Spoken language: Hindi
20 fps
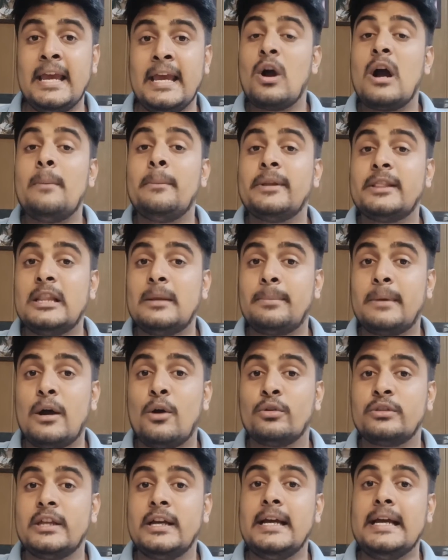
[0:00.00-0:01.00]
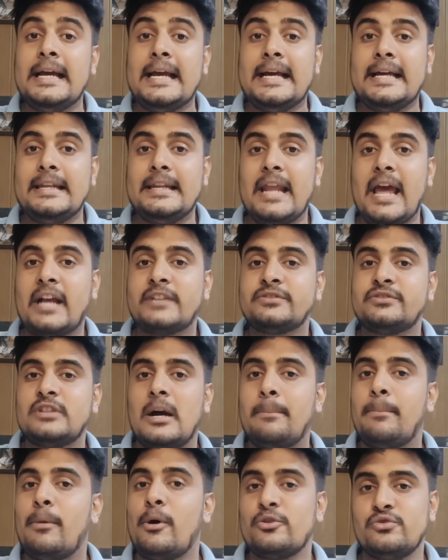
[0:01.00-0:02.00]
नो का मतलब क्या होता है
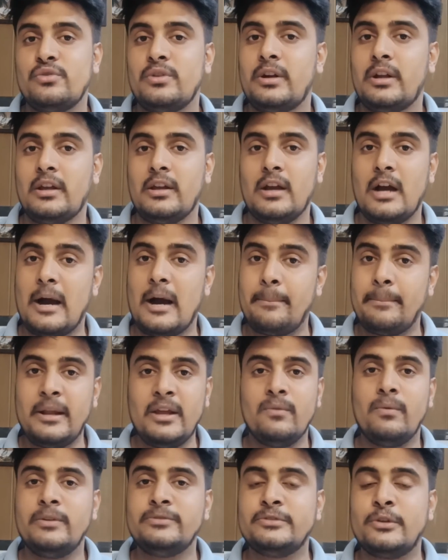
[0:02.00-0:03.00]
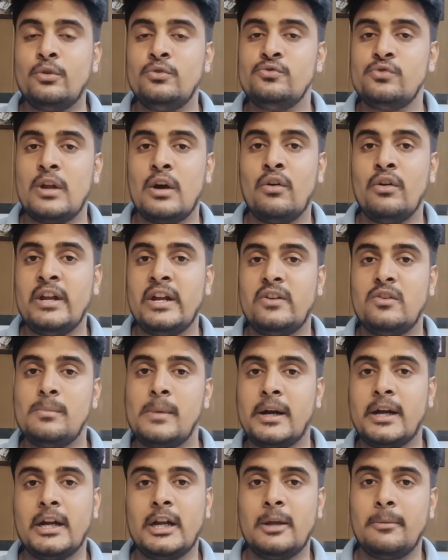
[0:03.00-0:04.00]
नेक्स्ट अपॉर्चुनिटी आपने ये वर्ड जरूर सुना होगा
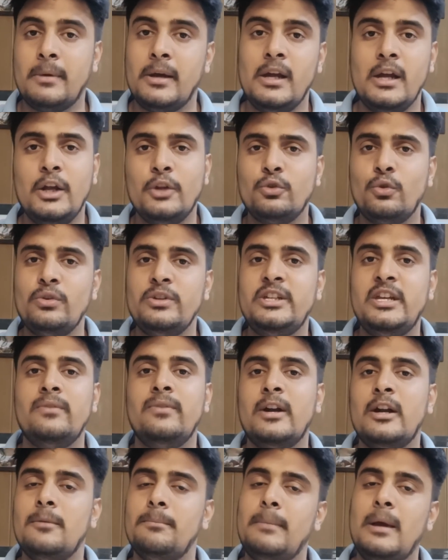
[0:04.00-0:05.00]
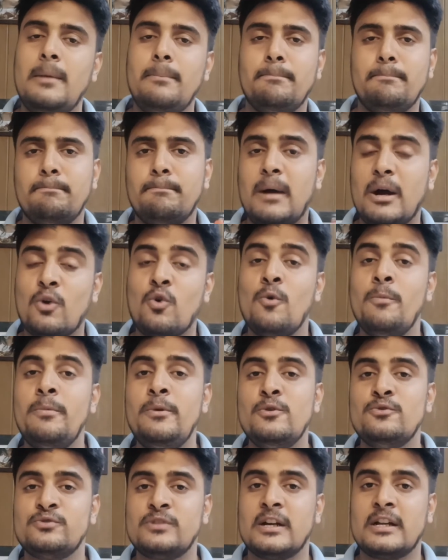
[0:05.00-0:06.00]
नेटवर्क मार्केटिंग में तो ये वर्ड मैं
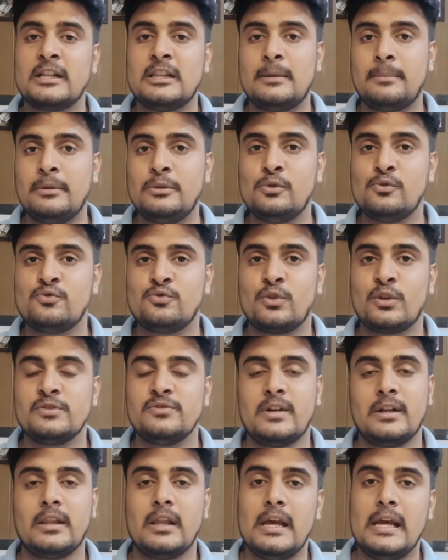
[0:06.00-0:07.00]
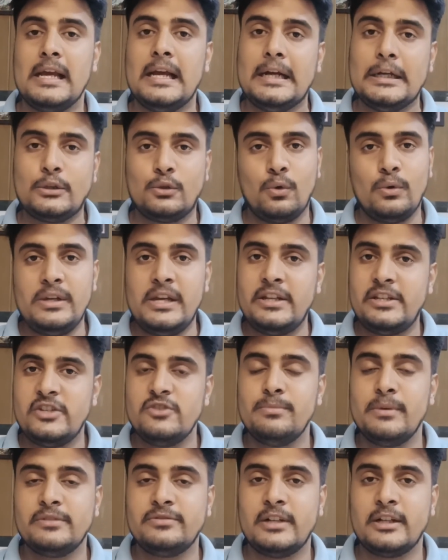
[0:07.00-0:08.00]
बाखूबी यूज कर रहा था अपने दोस्तों के साथ तो ये
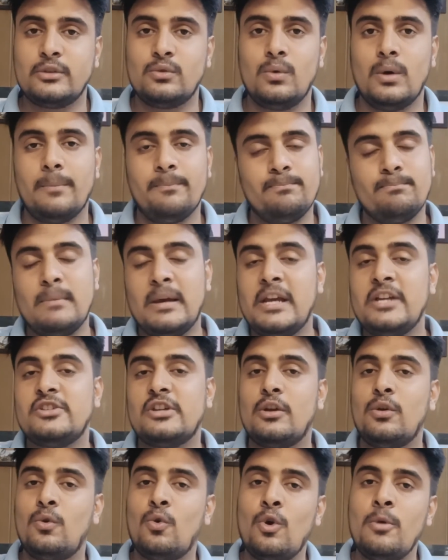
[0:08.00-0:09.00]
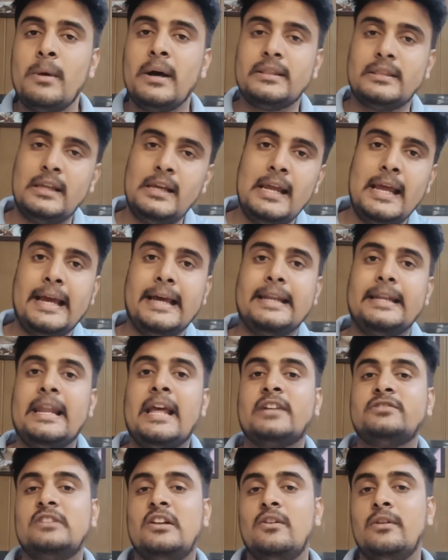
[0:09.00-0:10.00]
चीज़ मेरे साथ हुआ मैं कि चलो कोई बात नहीं
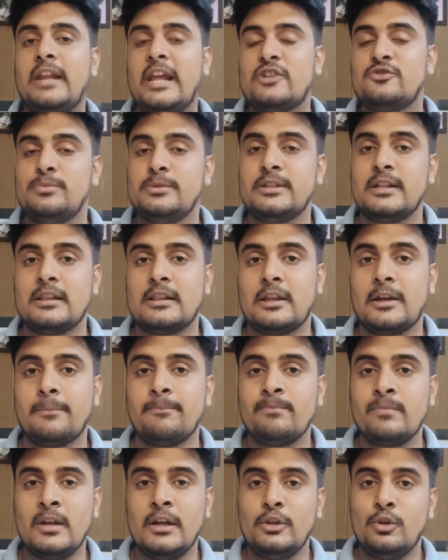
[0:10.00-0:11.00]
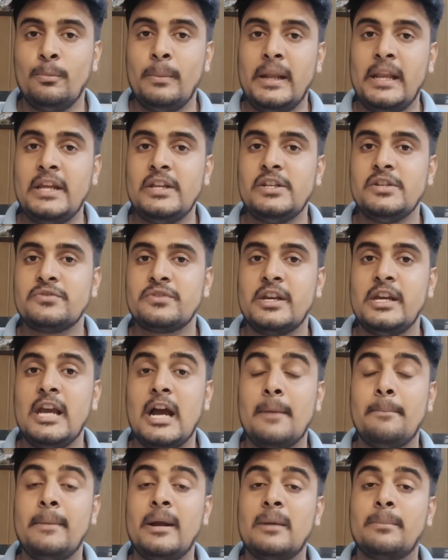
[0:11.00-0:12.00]
नेक्स्ट लेवल नेक्स्ट पे चलते हैं तो मैंने ये चीज़
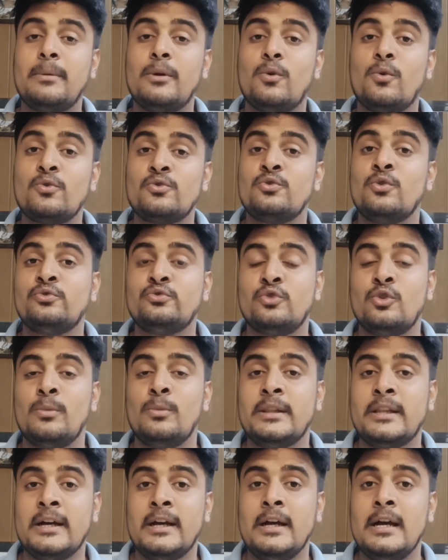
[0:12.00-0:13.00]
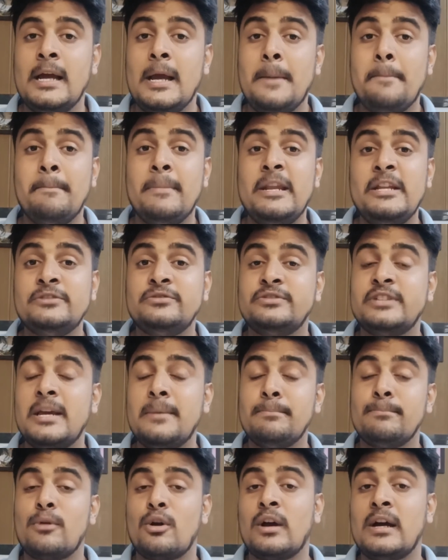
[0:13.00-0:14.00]
की अब मैंने अपने कुछ दोस्तों को बताया मेरी
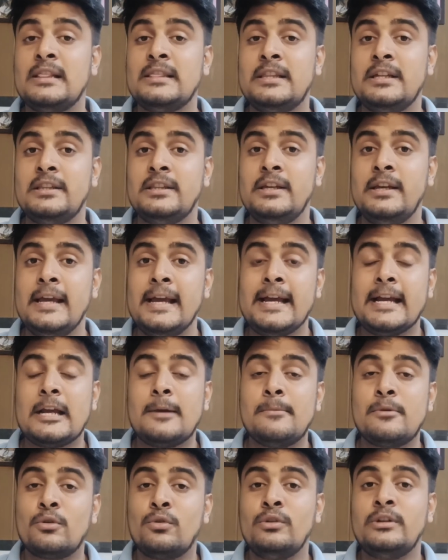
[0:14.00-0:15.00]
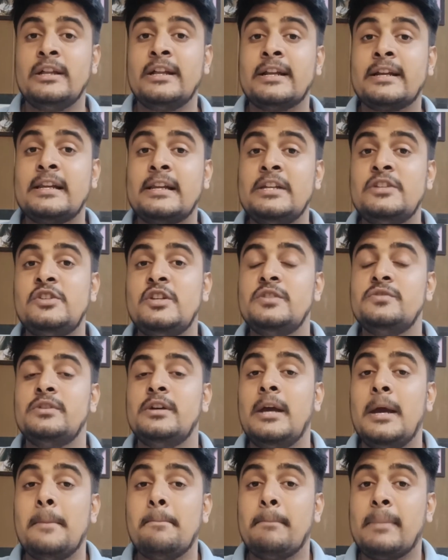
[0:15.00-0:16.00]
सेम गलती थी कि मैं उनको डायरेक्टली
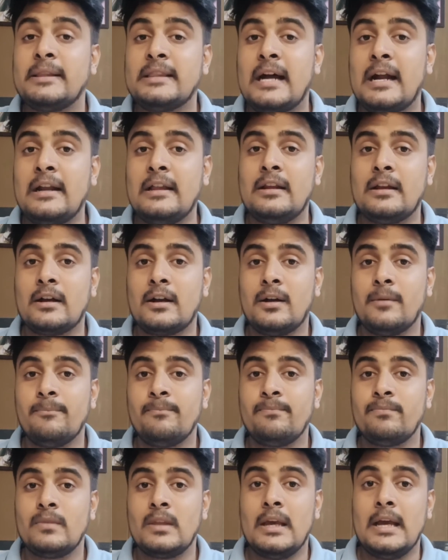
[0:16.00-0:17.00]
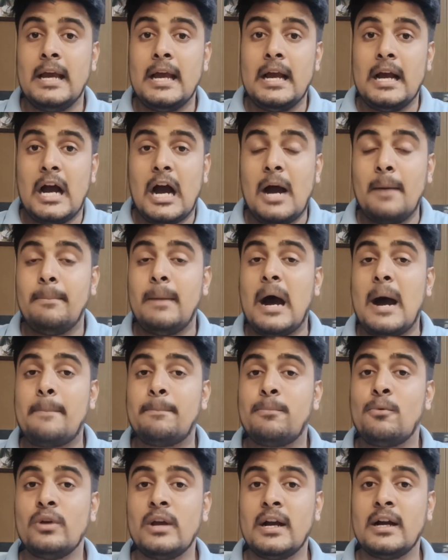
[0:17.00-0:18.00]
चीज़ें बताने लगा अब
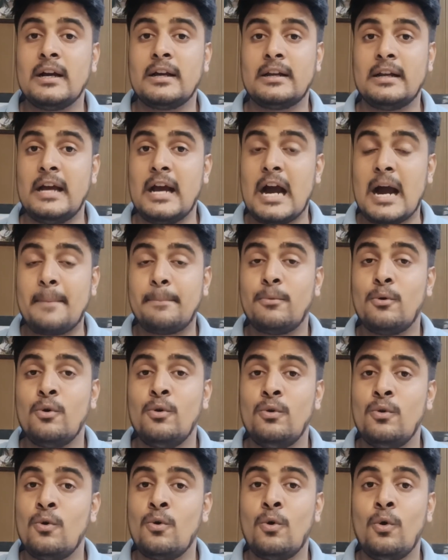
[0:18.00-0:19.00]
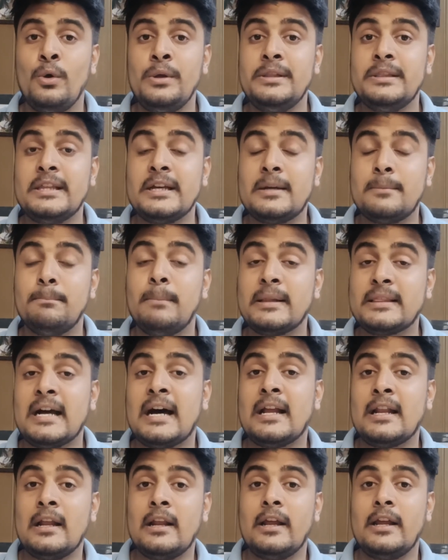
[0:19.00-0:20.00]
आपको क्या करना है आपको लोगों को
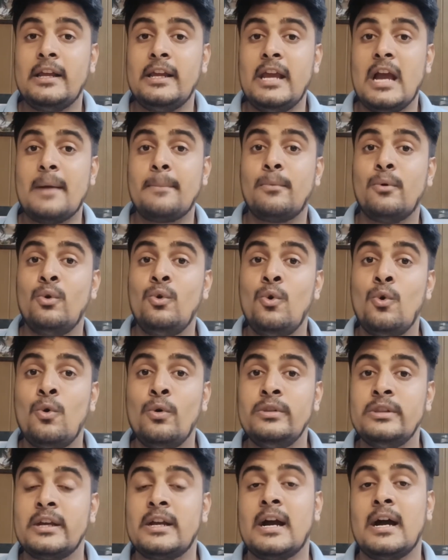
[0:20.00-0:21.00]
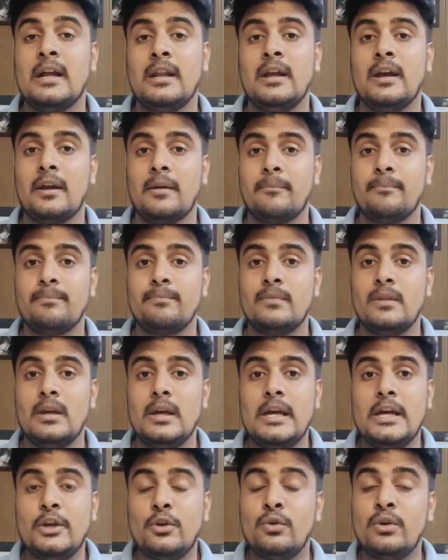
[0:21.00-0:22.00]
बताना नहीं है आपको लोगों को दिखाना है
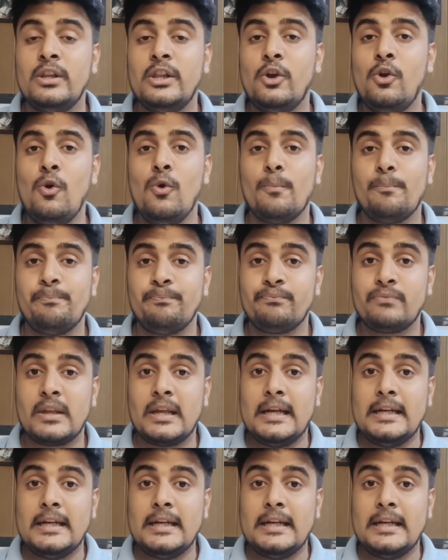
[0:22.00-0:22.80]
क्योंकि देखो